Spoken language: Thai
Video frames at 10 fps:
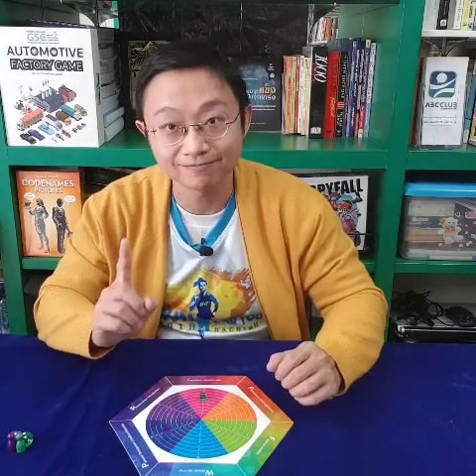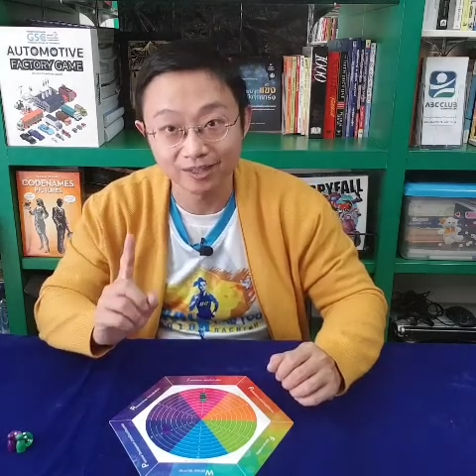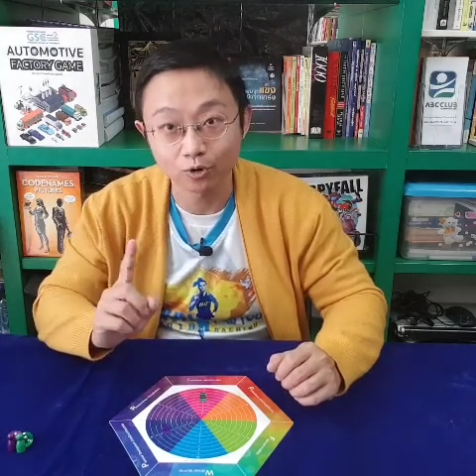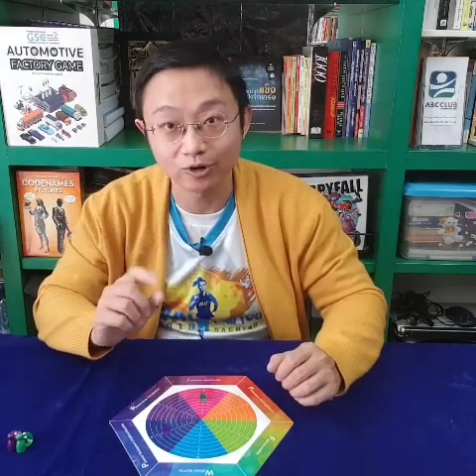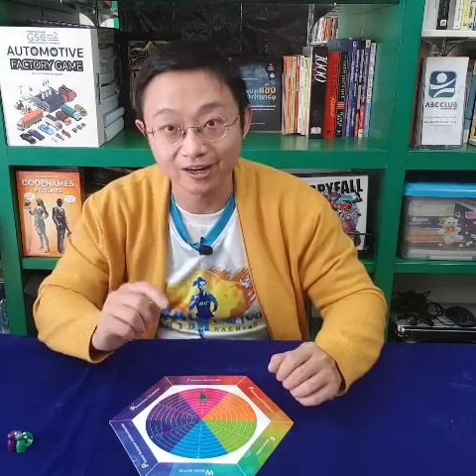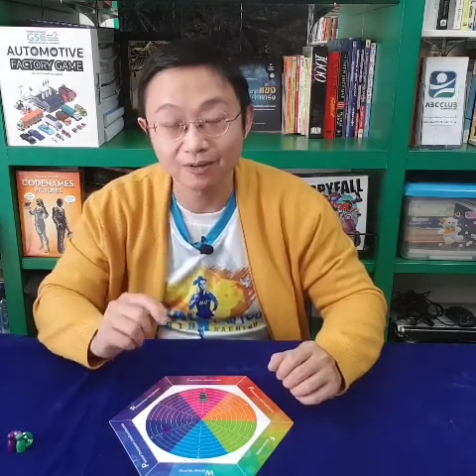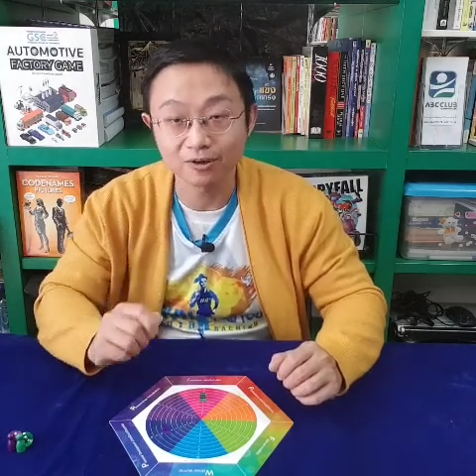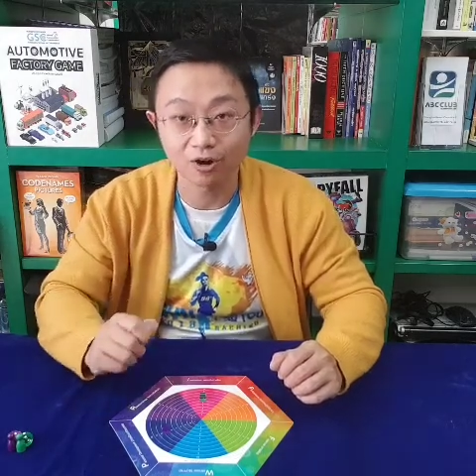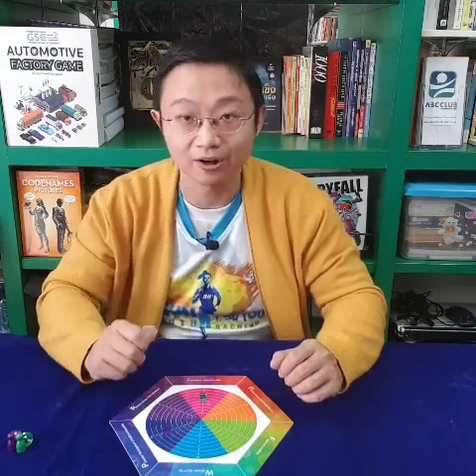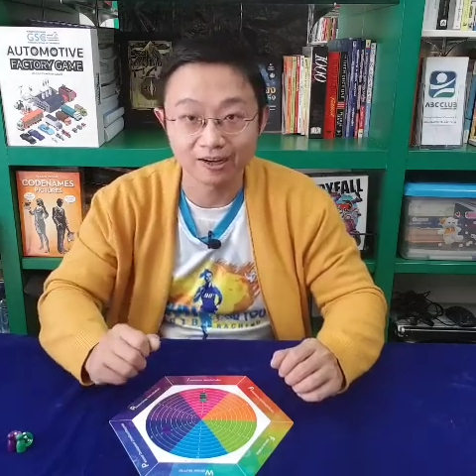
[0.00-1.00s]
เป็นคนเริ่ม
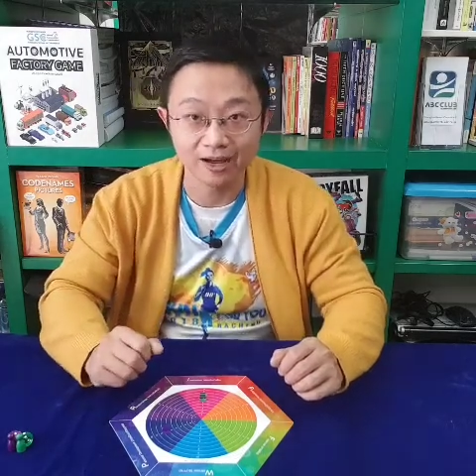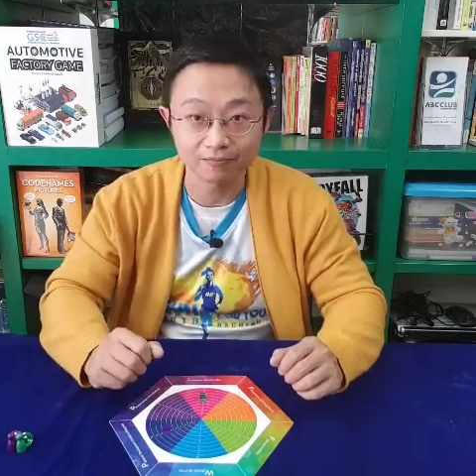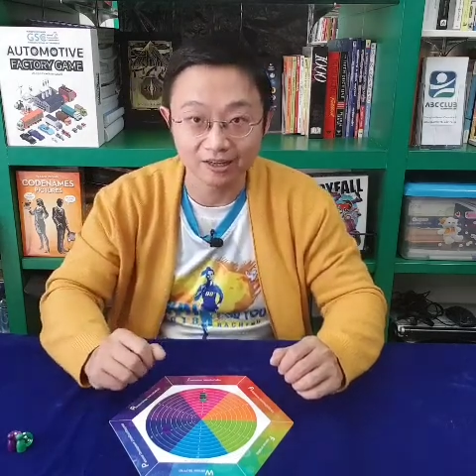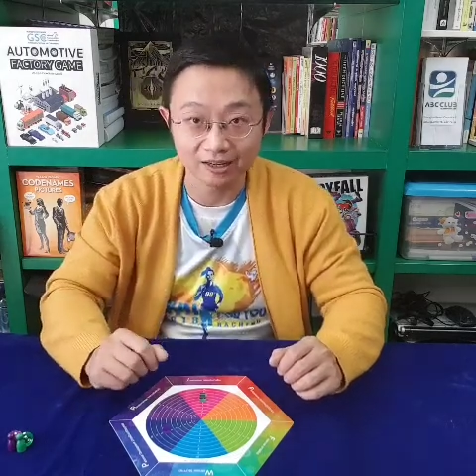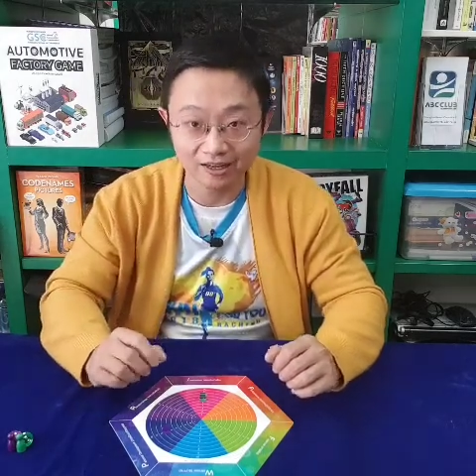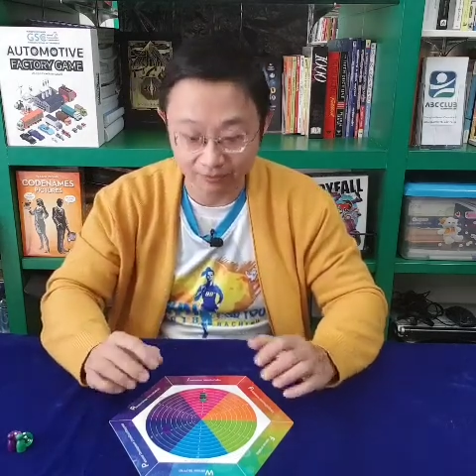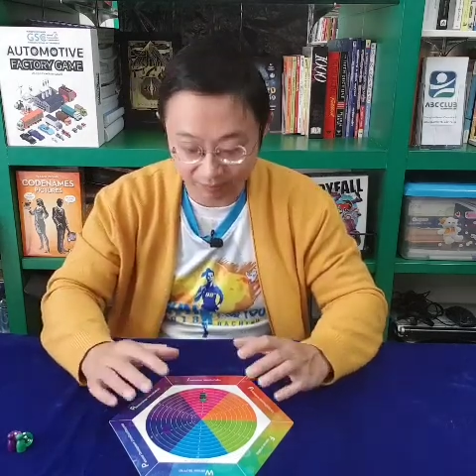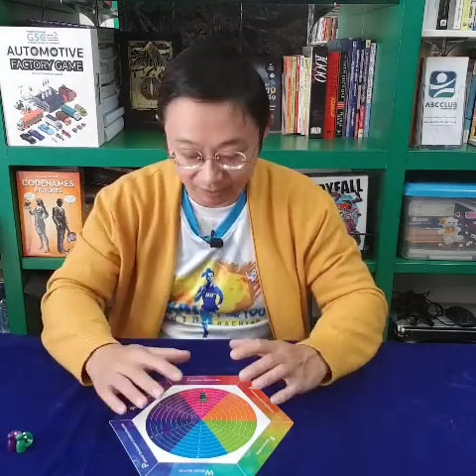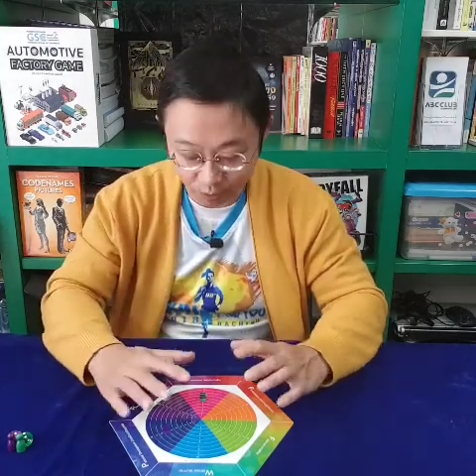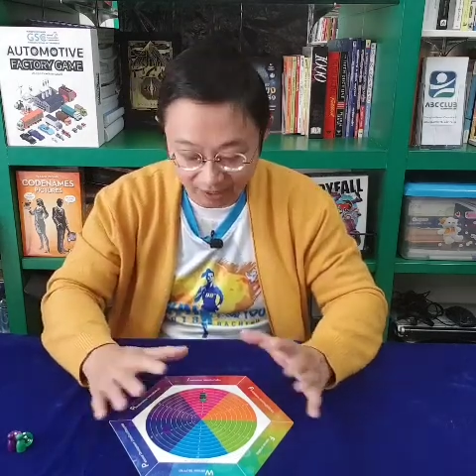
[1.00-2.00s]
ก่อนครับ แต่ถ้าเกิด
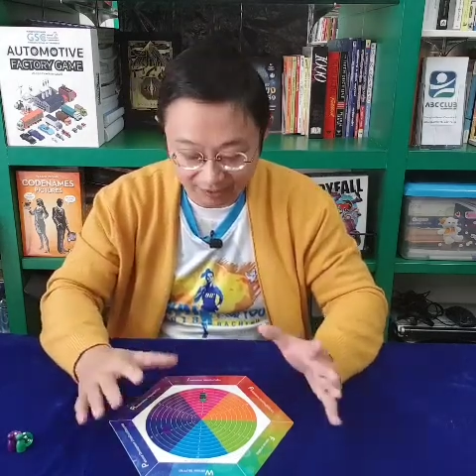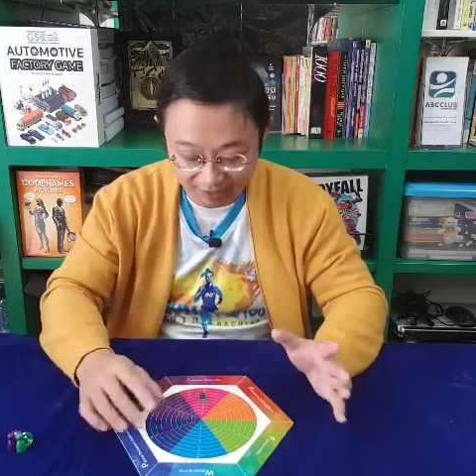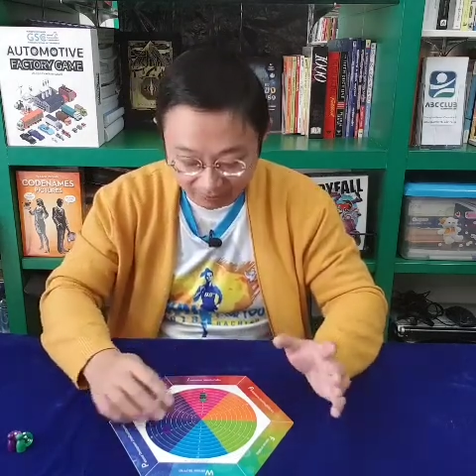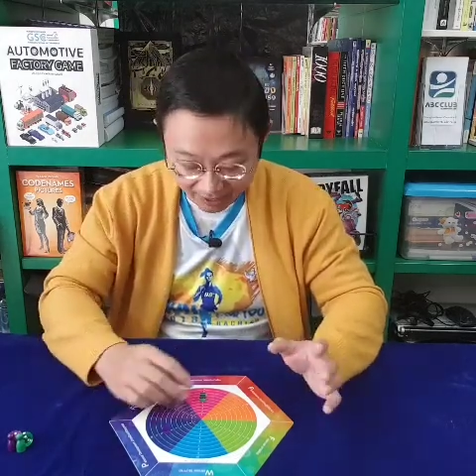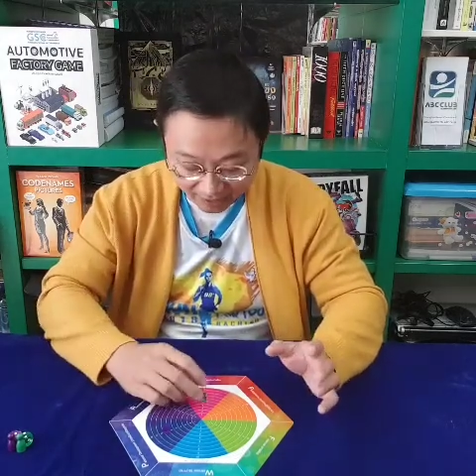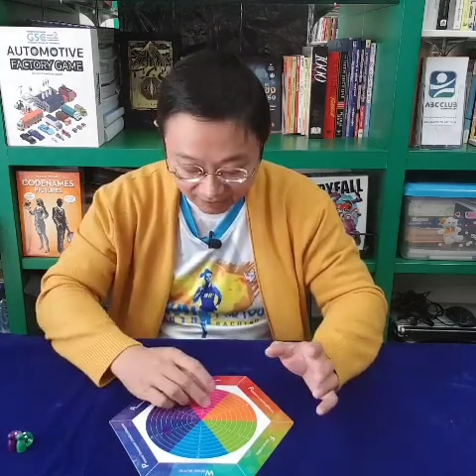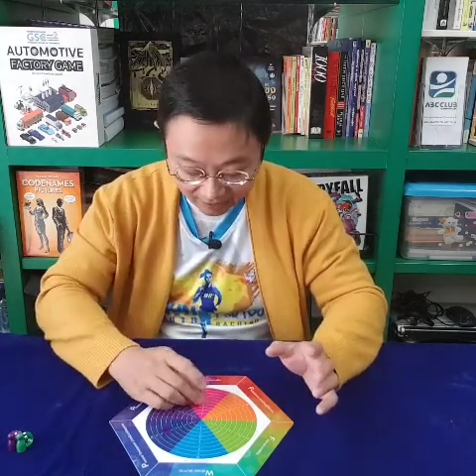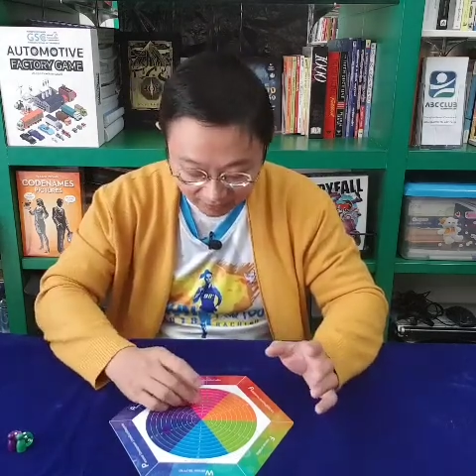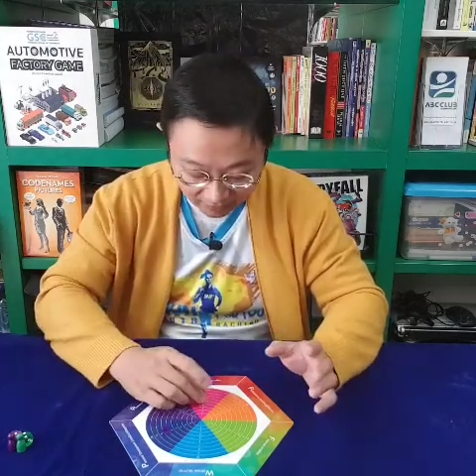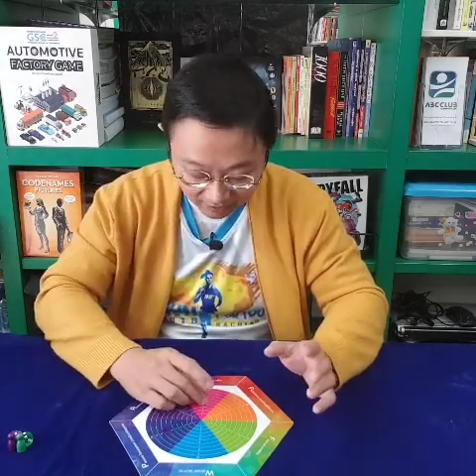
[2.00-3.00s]
มีตัวเลขซ้ำกัน
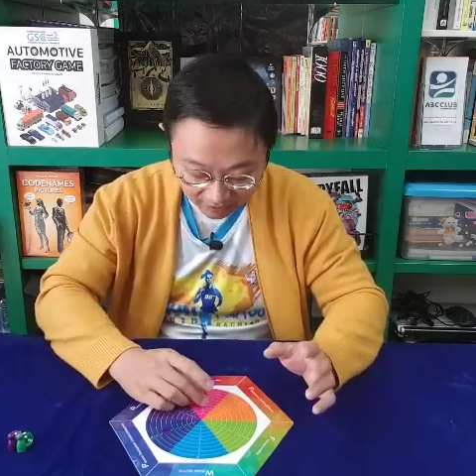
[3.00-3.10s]
เช่น